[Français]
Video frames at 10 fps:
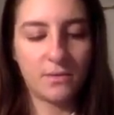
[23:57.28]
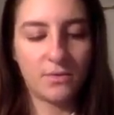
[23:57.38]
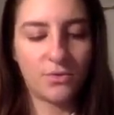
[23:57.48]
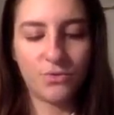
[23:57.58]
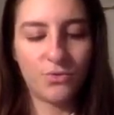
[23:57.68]

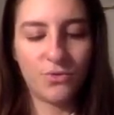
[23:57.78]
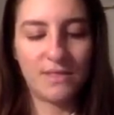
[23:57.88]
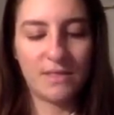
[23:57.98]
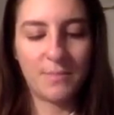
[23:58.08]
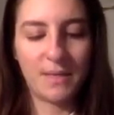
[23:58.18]
On ne
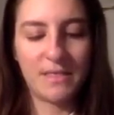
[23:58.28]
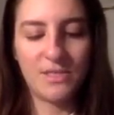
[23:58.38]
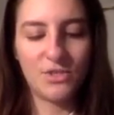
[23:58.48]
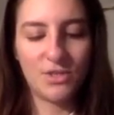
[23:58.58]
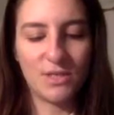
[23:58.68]
citait pas
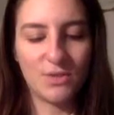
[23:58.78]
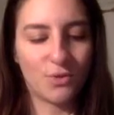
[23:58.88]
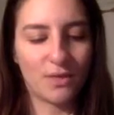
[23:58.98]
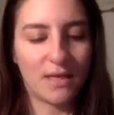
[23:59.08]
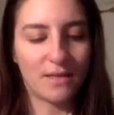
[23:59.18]
Nietzsche ni
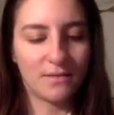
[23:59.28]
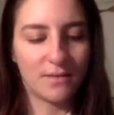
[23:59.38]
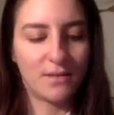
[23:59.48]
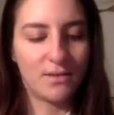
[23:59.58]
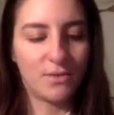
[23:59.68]
Socrate,
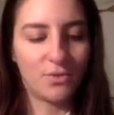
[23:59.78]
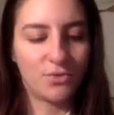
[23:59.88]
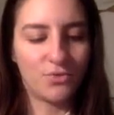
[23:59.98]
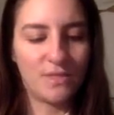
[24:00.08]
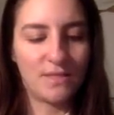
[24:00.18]
on
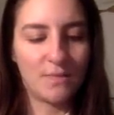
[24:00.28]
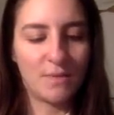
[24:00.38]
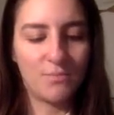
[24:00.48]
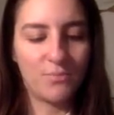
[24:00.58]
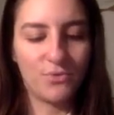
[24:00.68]
ne citait
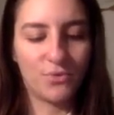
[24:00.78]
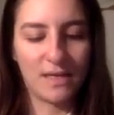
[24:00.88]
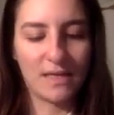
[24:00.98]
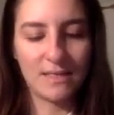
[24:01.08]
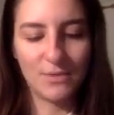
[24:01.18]
même plus nos
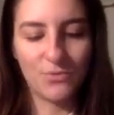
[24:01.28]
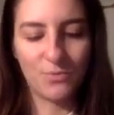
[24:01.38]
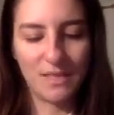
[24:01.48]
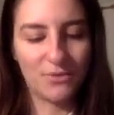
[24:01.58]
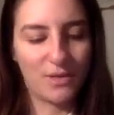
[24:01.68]
classiques
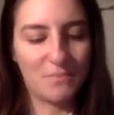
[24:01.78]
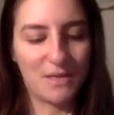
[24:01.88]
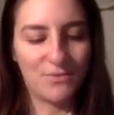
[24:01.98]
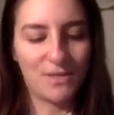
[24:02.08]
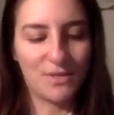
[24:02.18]
oubliés dans les
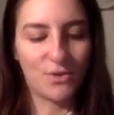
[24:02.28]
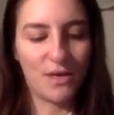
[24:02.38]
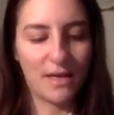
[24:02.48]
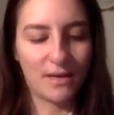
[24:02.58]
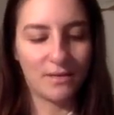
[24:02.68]
manuels
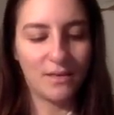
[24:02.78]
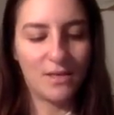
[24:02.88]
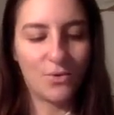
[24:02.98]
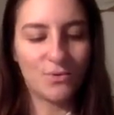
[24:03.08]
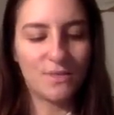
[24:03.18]
scolaires,
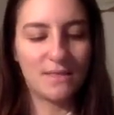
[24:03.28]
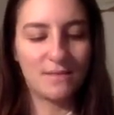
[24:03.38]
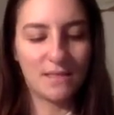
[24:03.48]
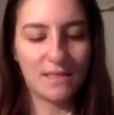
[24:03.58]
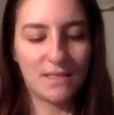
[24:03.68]
on citait des